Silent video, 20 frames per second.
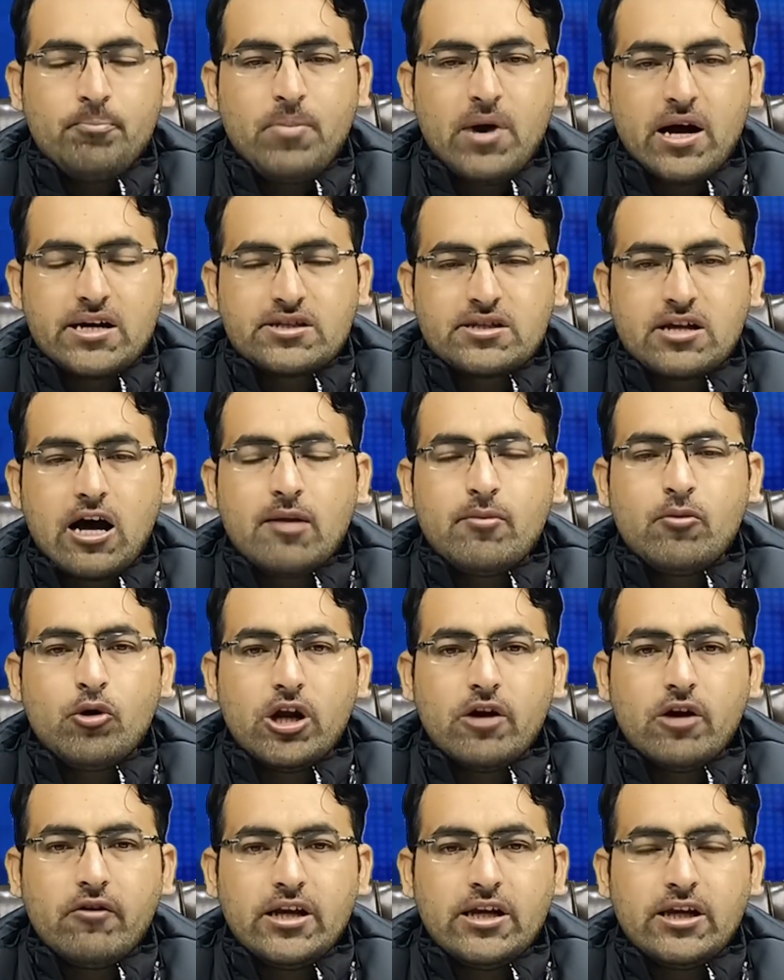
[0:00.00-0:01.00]
पाकिस्तान में
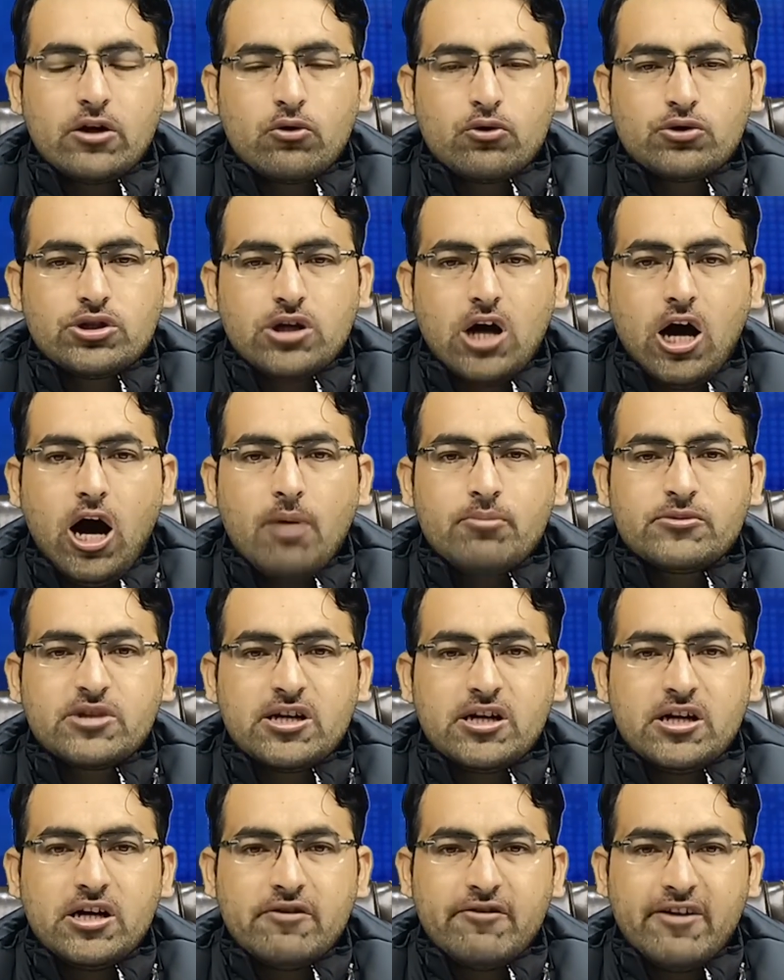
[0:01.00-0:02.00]
होने वाली कुछ आम
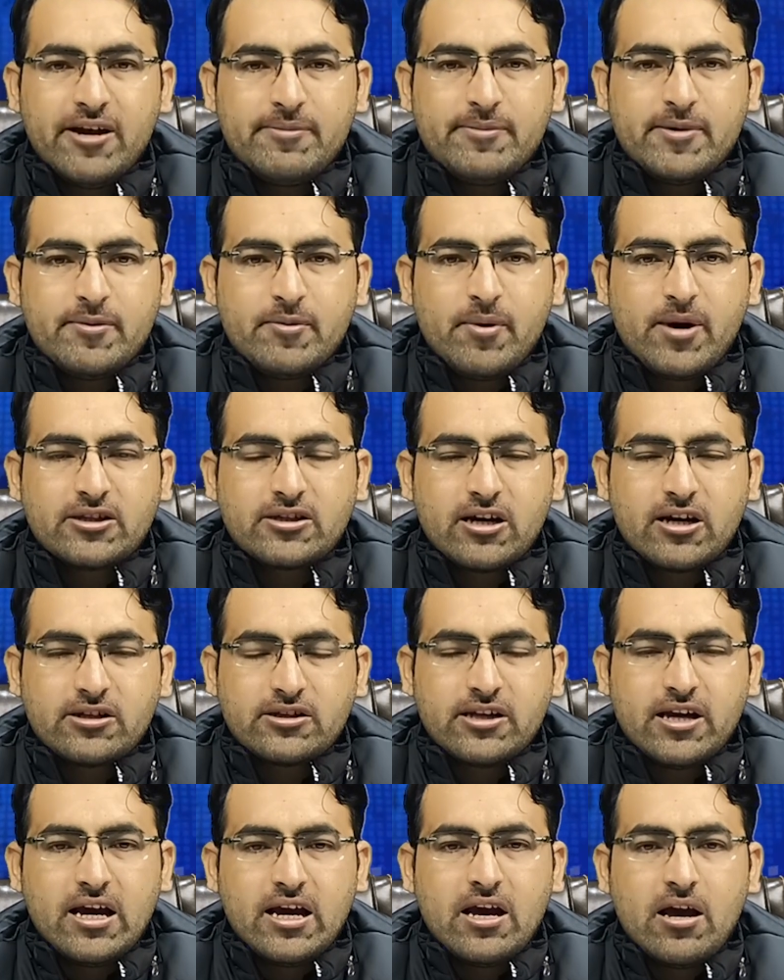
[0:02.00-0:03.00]
तरीन डिवेलपमेंट में बात
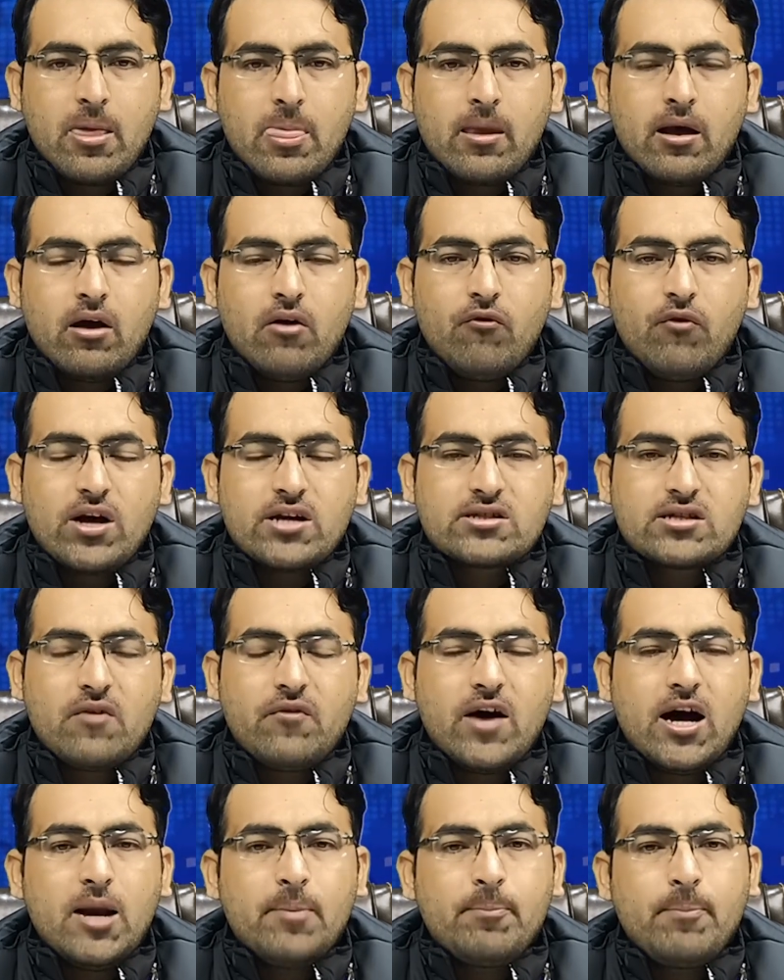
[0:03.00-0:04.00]
करते हैं फर्स्ट ऑफ
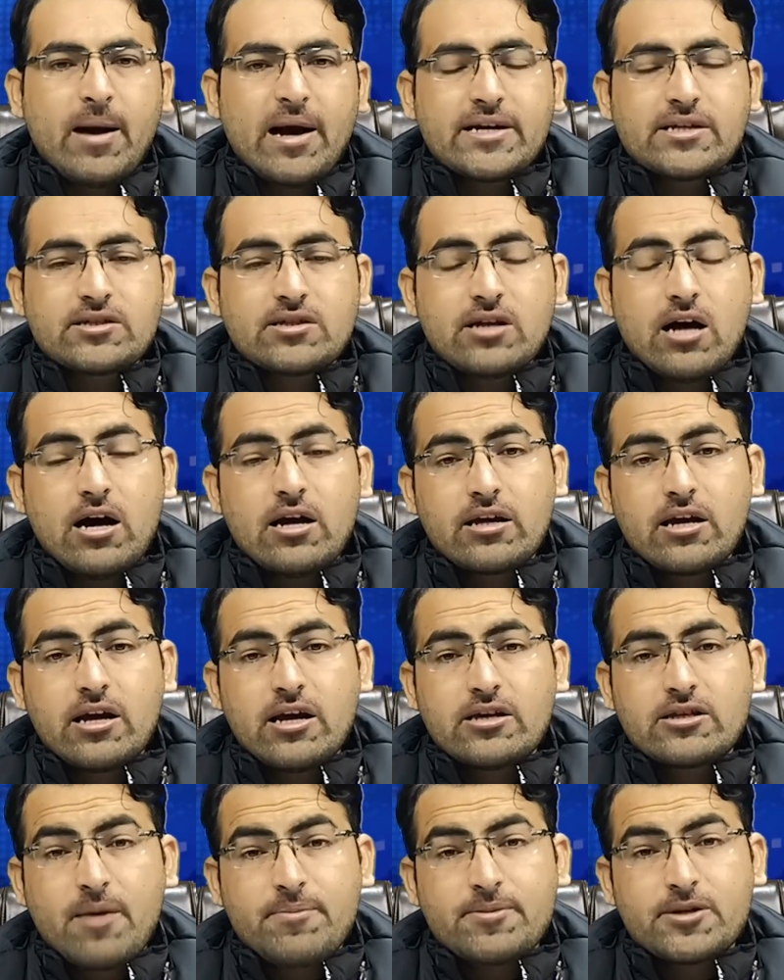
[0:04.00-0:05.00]
ऑल पाकिस्तान
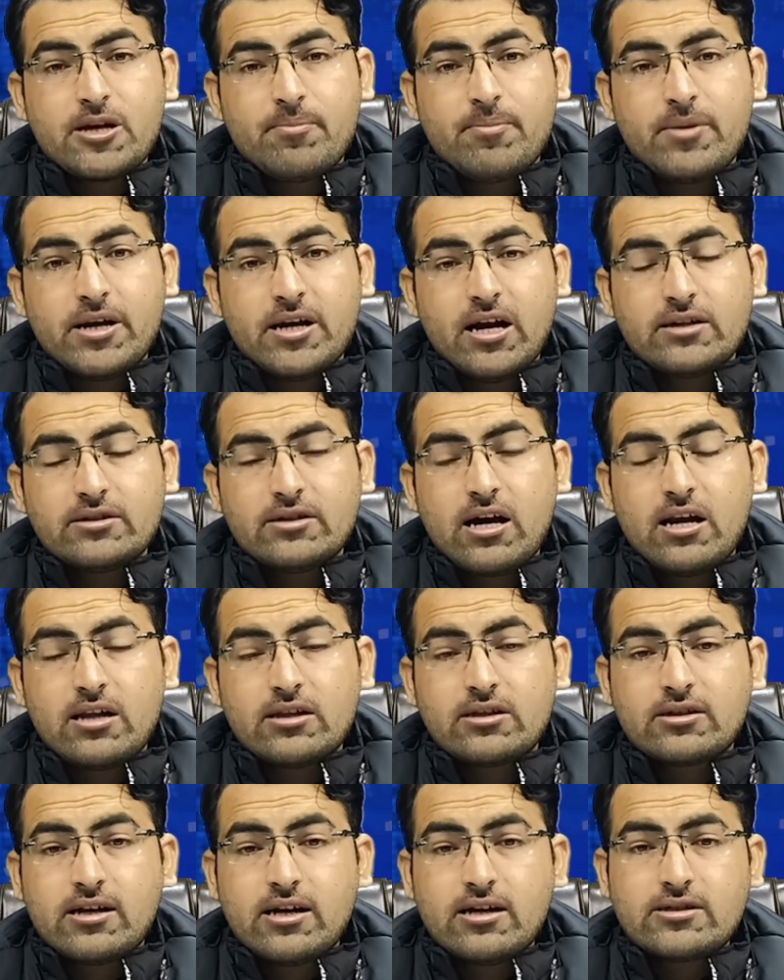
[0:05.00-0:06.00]
की सबसे बड़ी
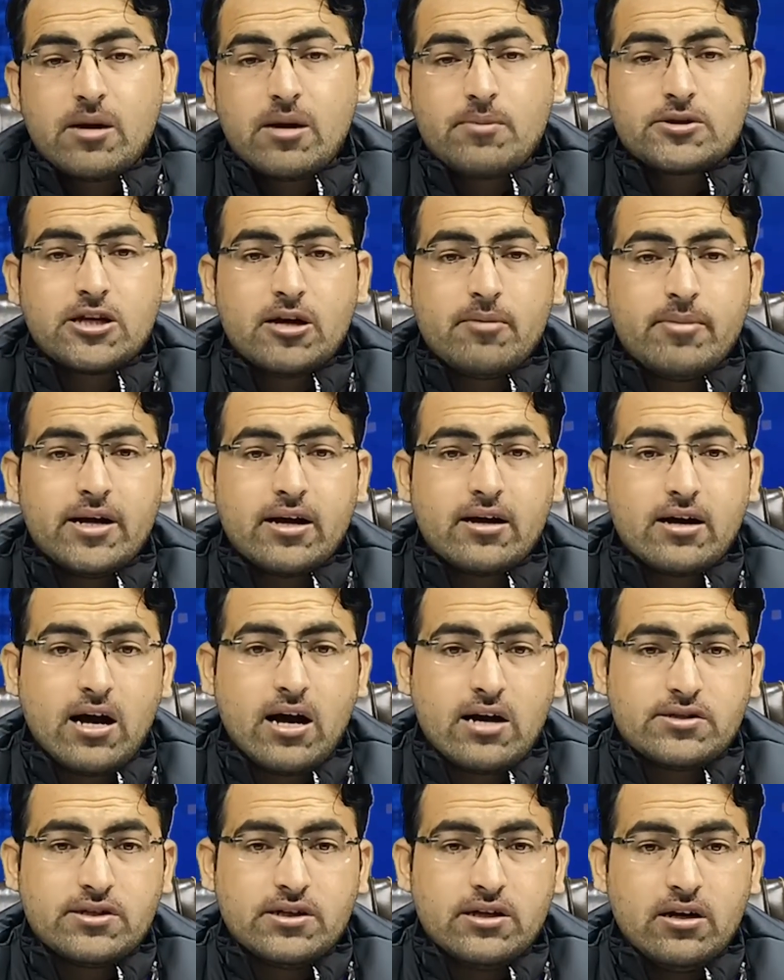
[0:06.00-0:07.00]
अदालत के सबसे बड़े
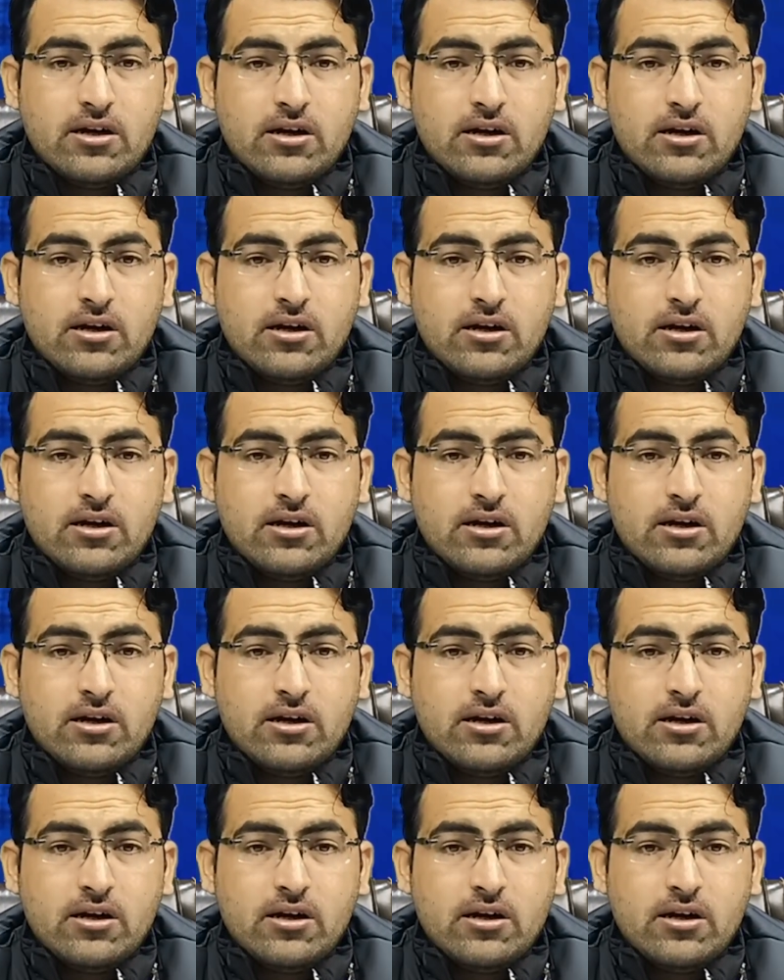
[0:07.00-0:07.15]
काजी